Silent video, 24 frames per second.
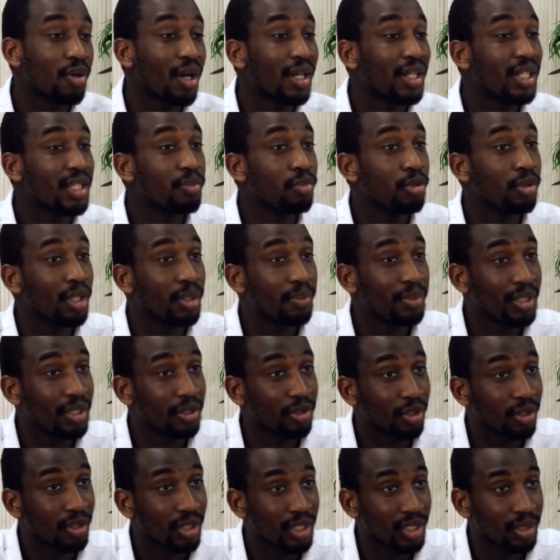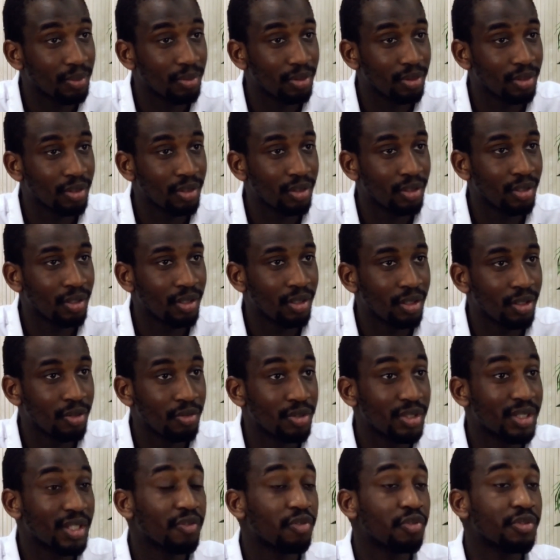Ali ibn Abi Talib,
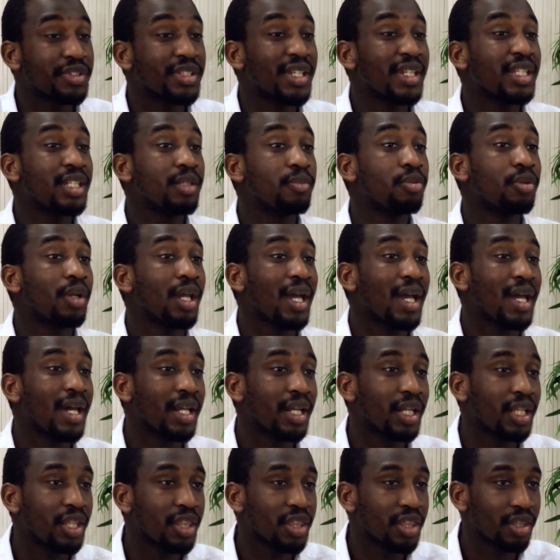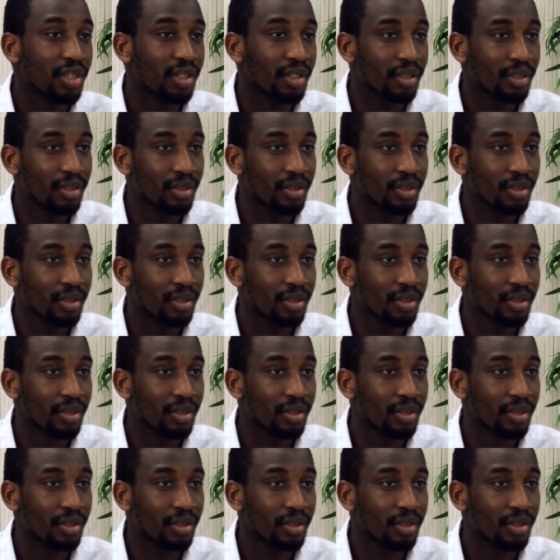nous avons Zayd ibn Harith.